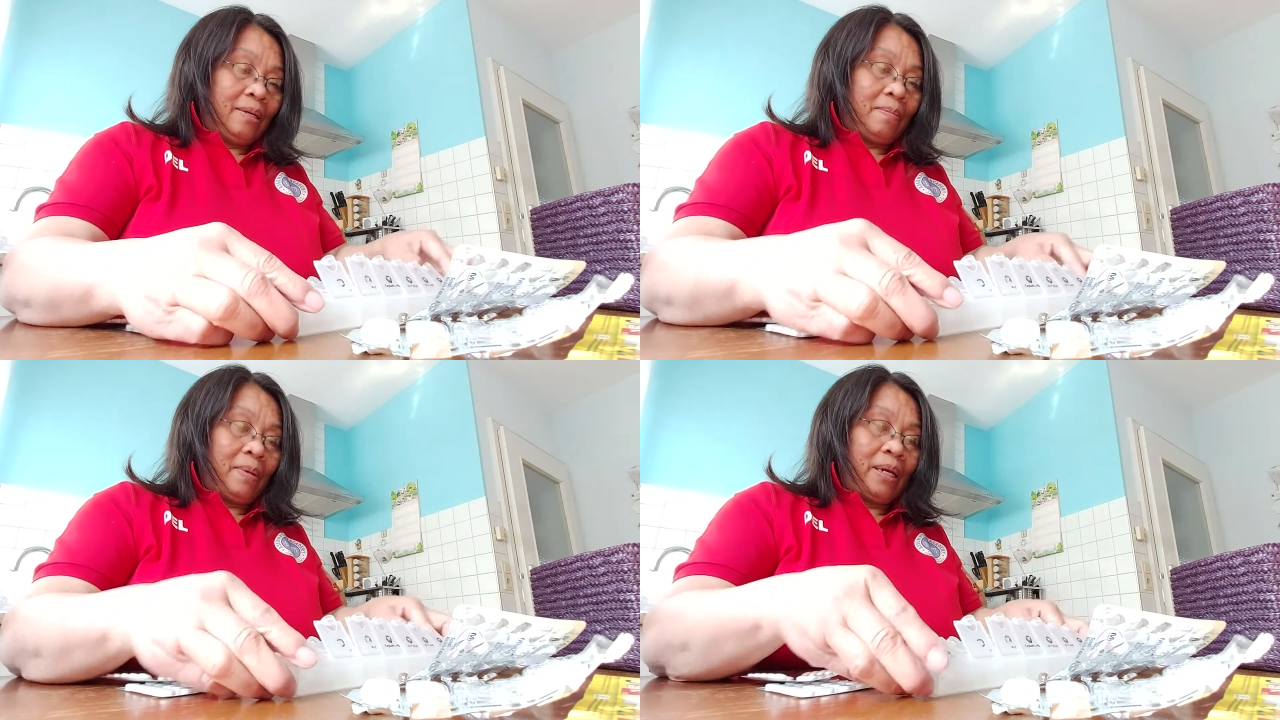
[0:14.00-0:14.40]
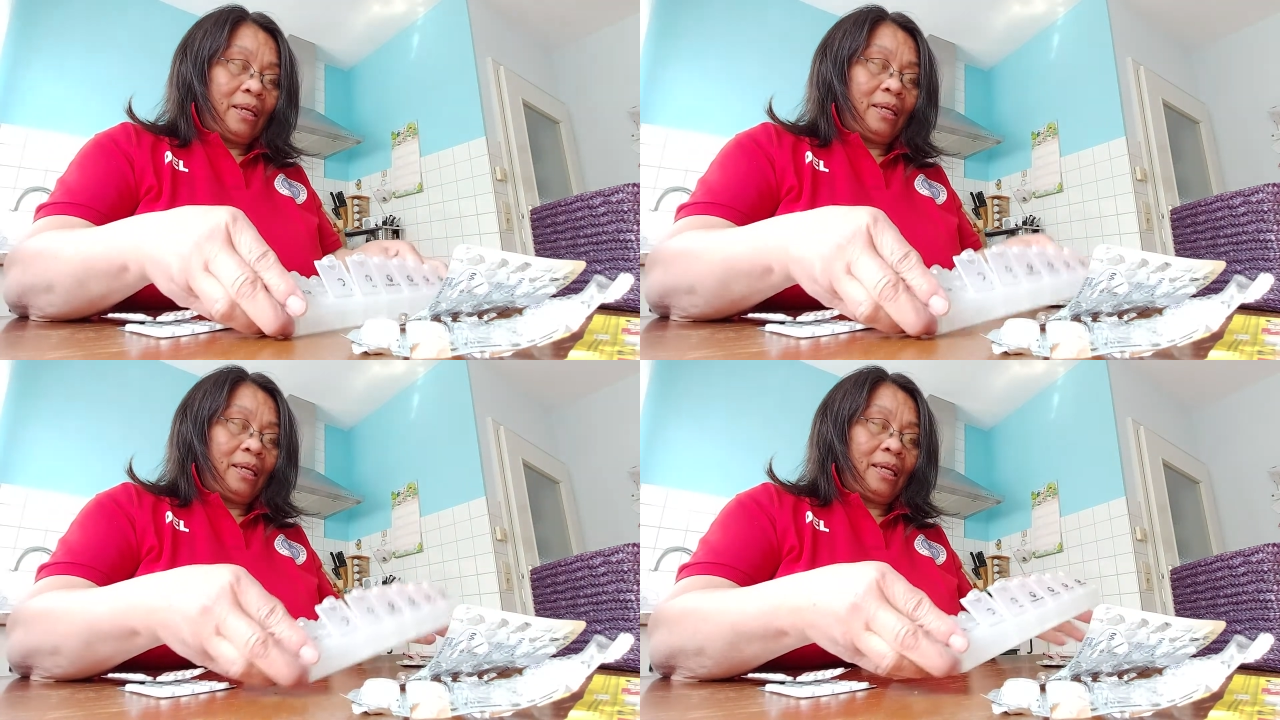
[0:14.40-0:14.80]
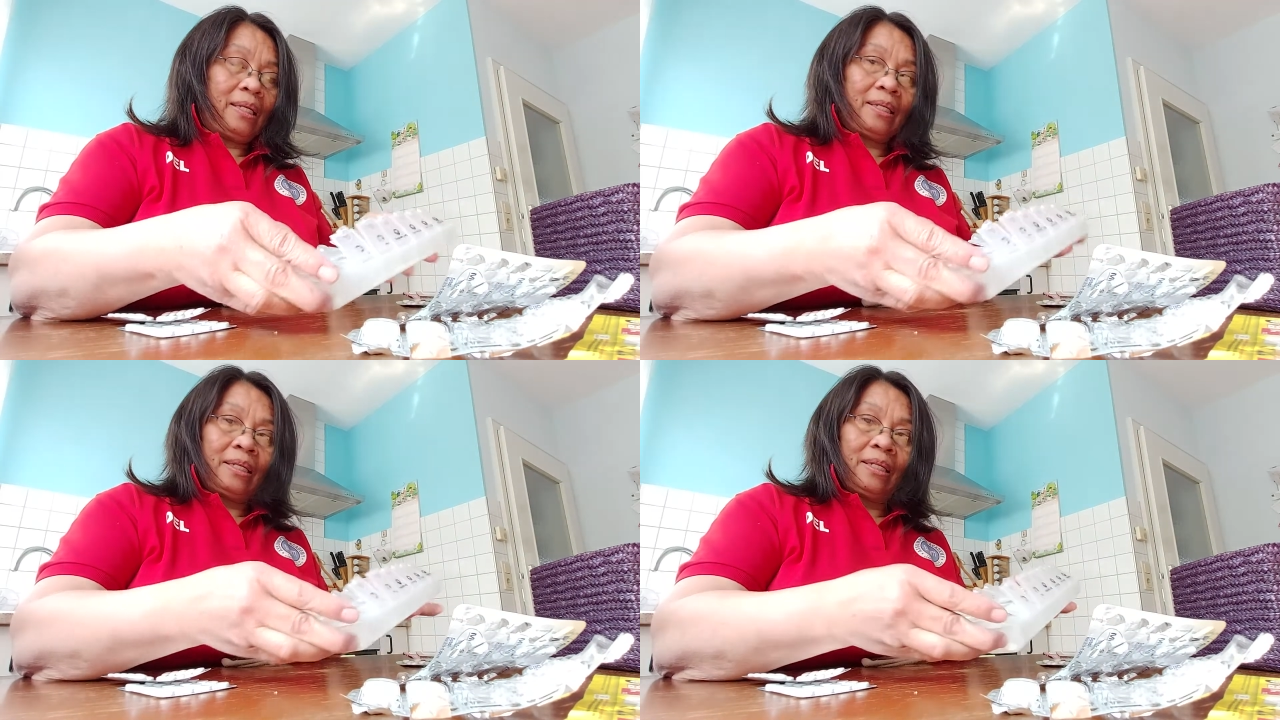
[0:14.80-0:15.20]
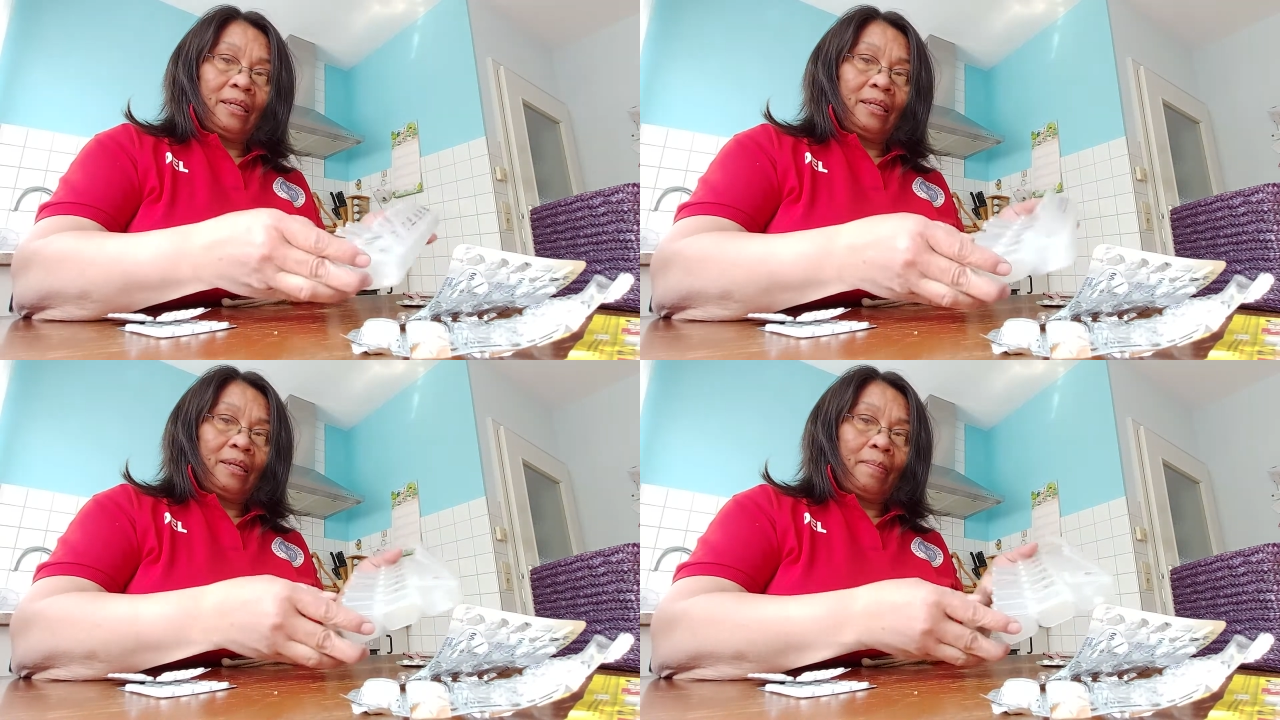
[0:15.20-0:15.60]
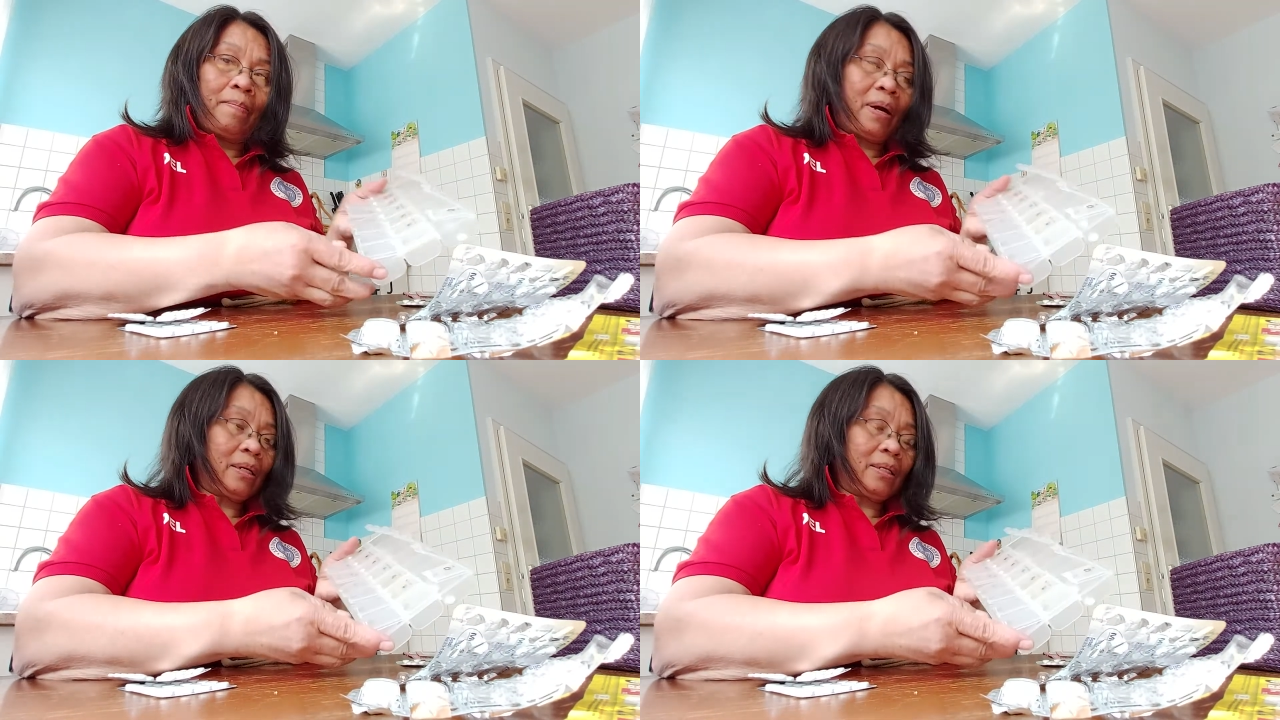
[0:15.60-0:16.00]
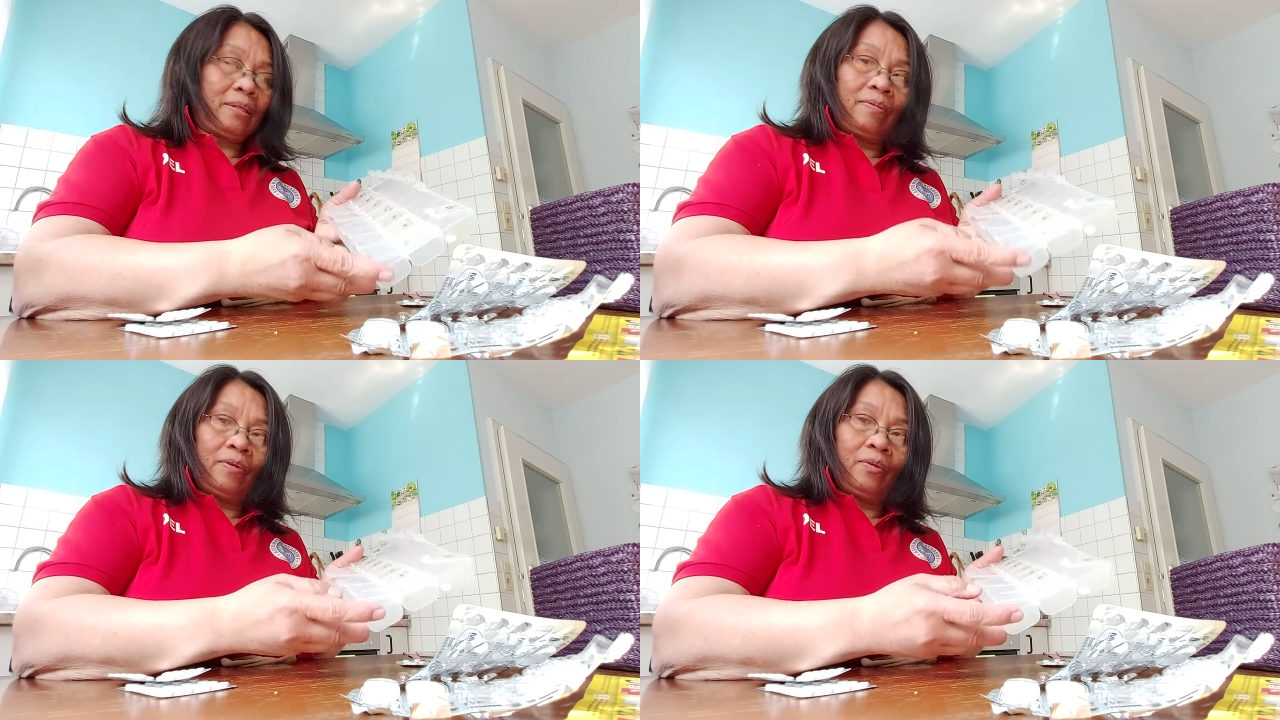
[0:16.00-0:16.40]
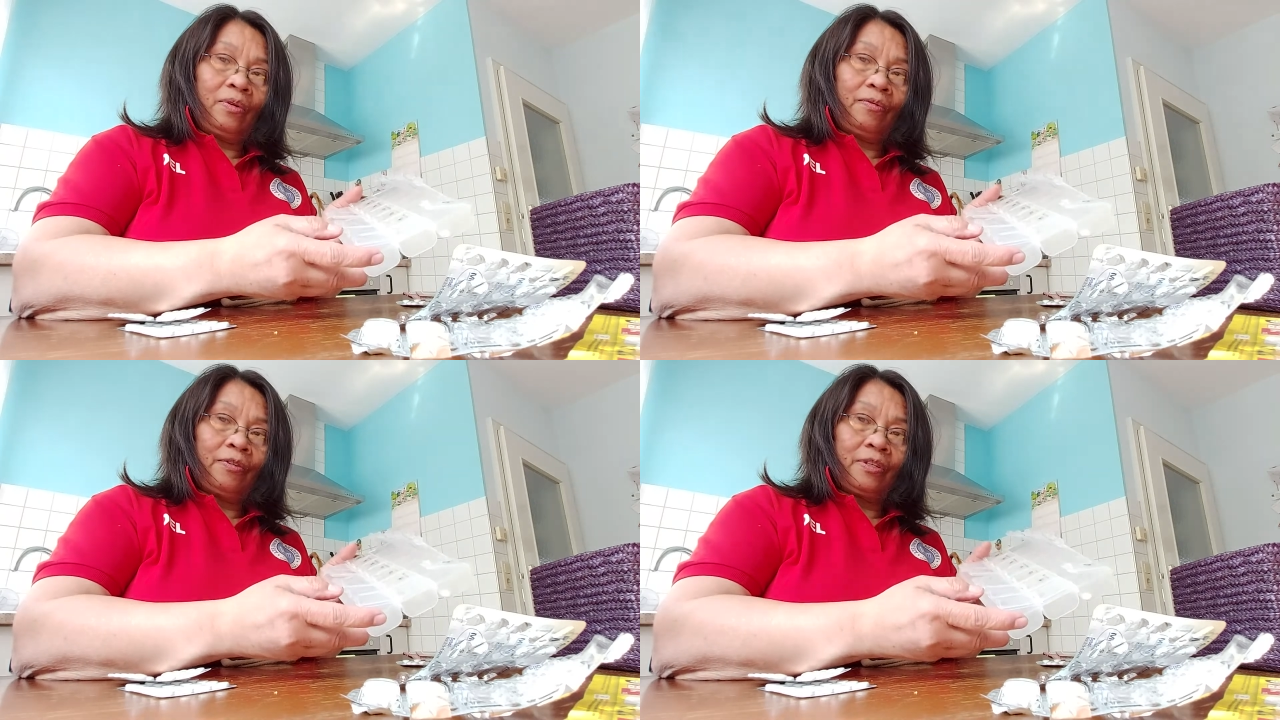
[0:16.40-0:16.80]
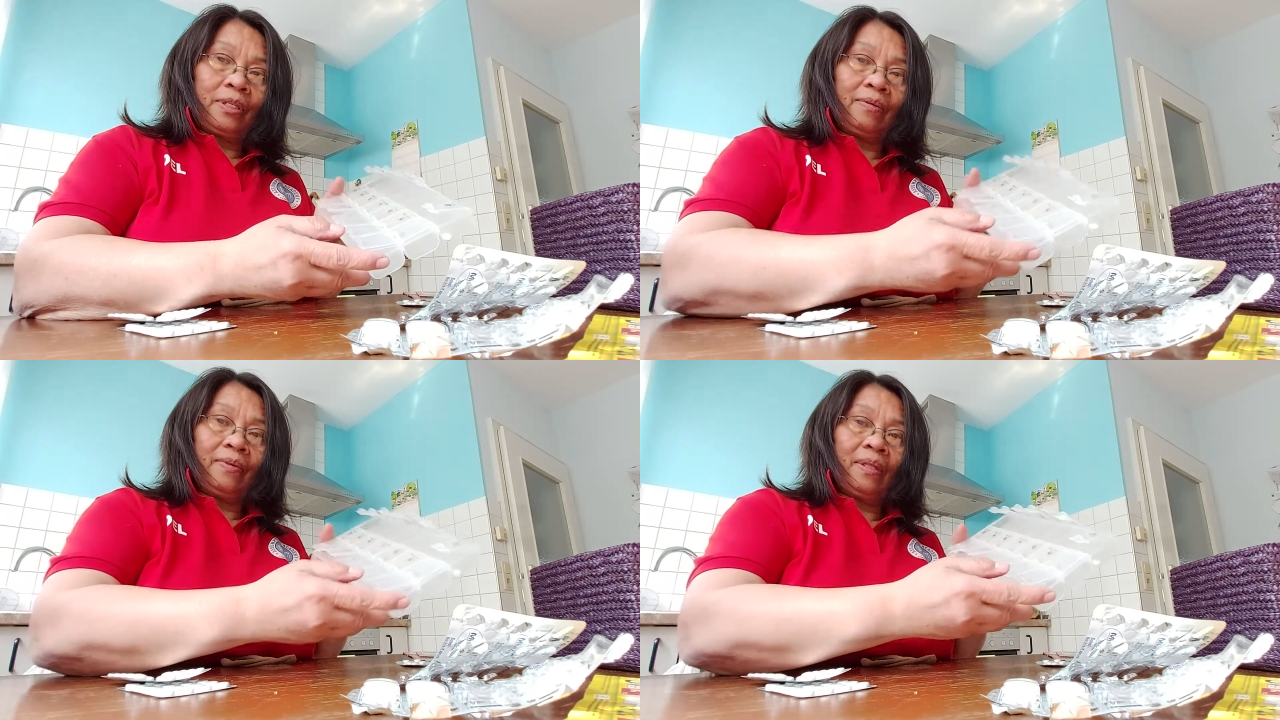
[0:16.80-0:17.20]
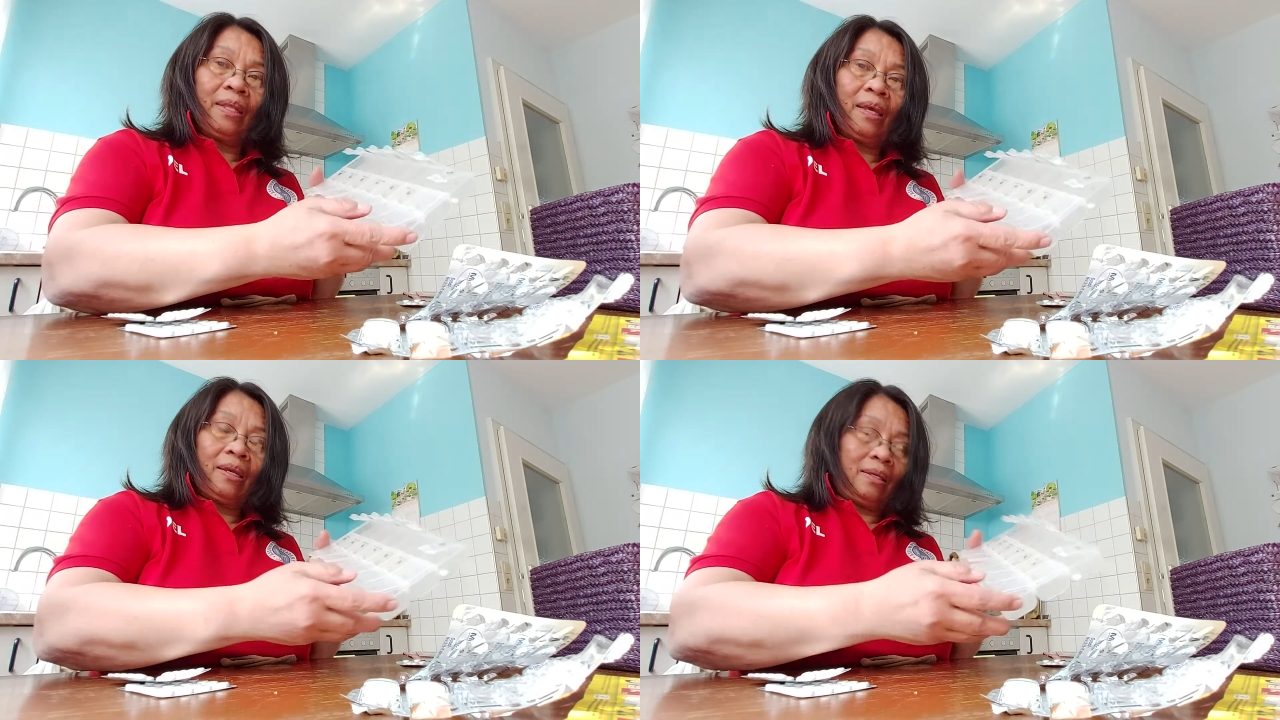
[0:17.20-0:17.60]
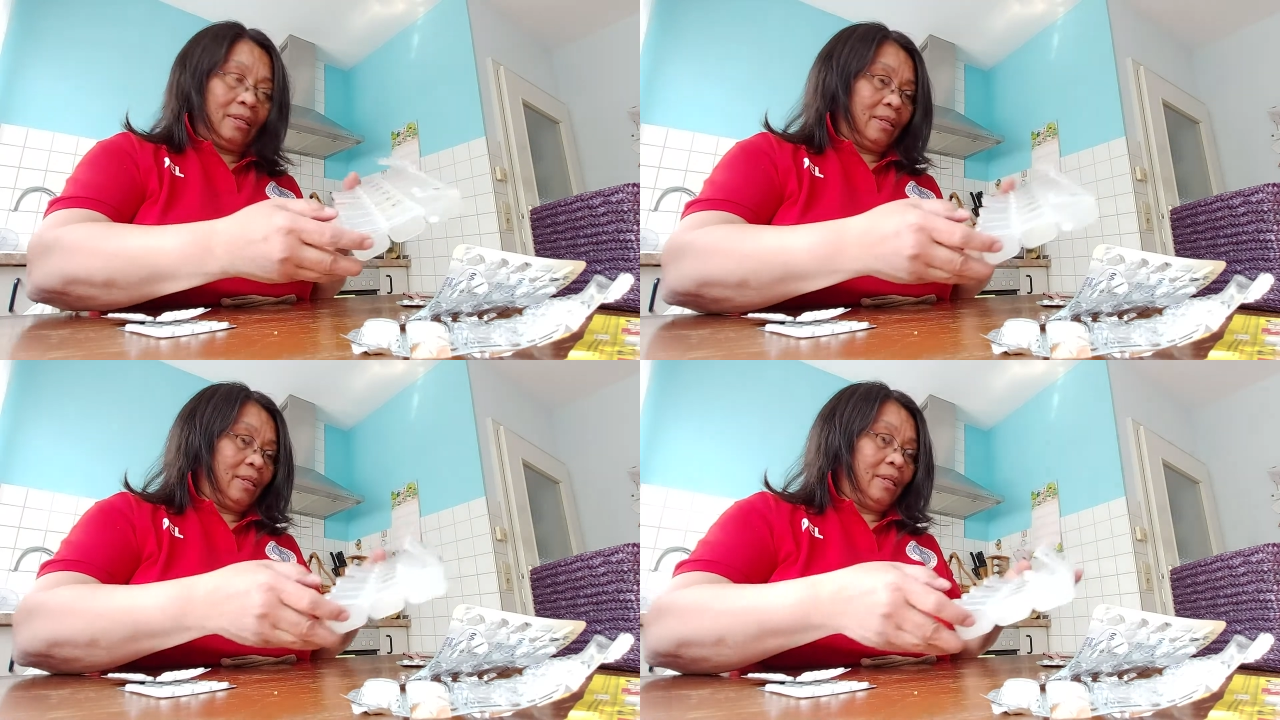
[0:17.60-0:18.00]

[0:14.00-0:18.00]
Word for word: may exhaustion na box. Good for 7 days.